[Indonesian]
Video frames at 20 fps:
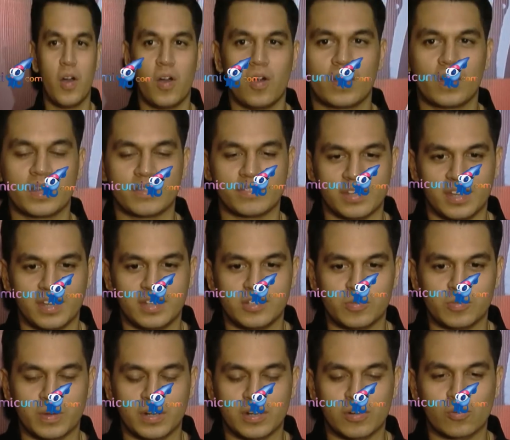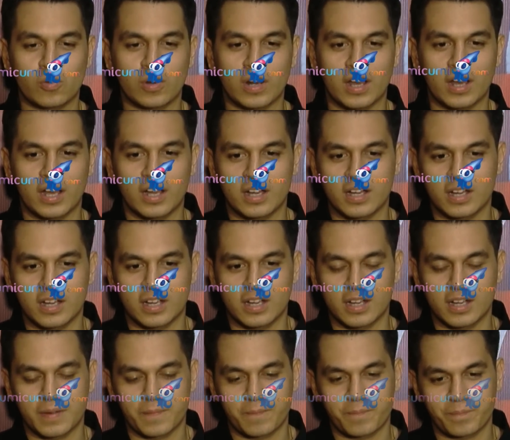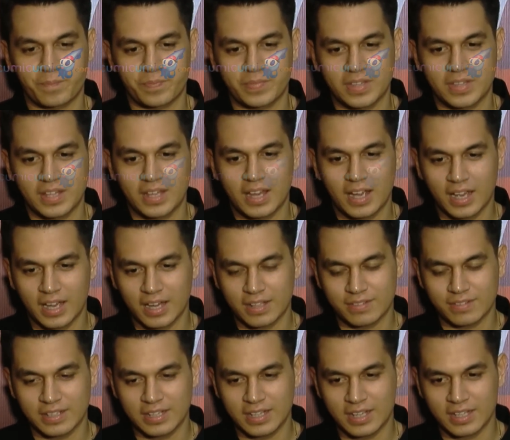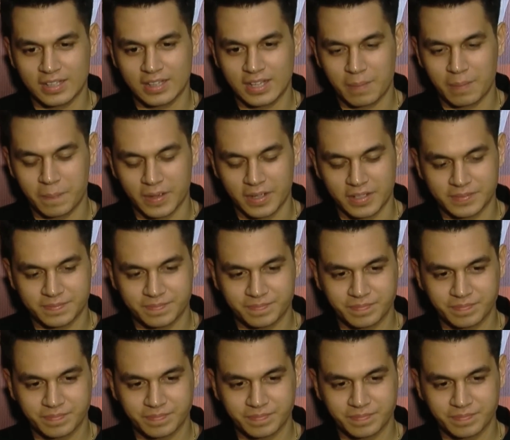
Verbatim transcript: oke sih cuman kurang agak sedikit apa ya